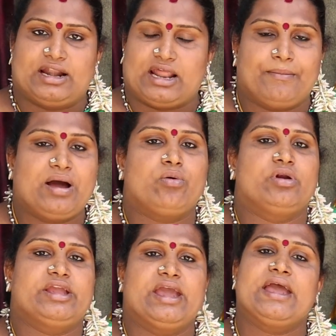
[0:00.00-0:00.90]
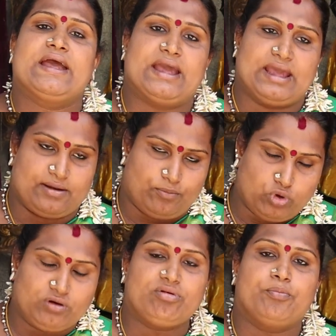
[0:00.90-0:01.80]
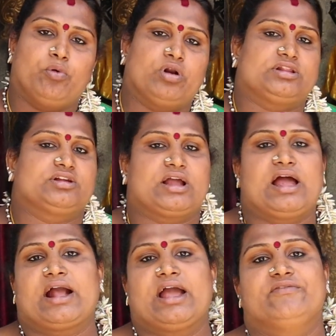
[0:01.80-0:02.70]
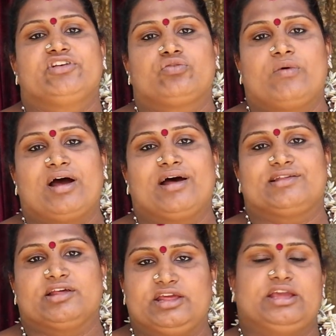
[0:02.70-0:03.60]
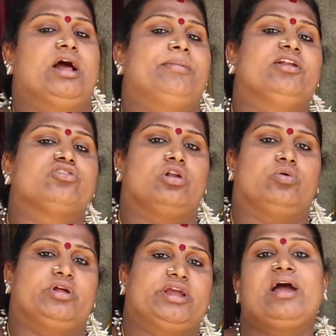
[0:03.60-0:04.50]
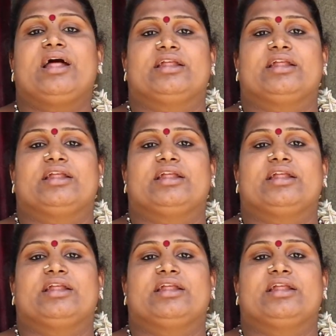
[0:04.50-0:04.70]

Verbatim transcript: அந்த அம்மாவுடைய உருவம் போடுறதுக்காக விஸ்வாசினி அப்படின்னு சொல்லக்கூடிய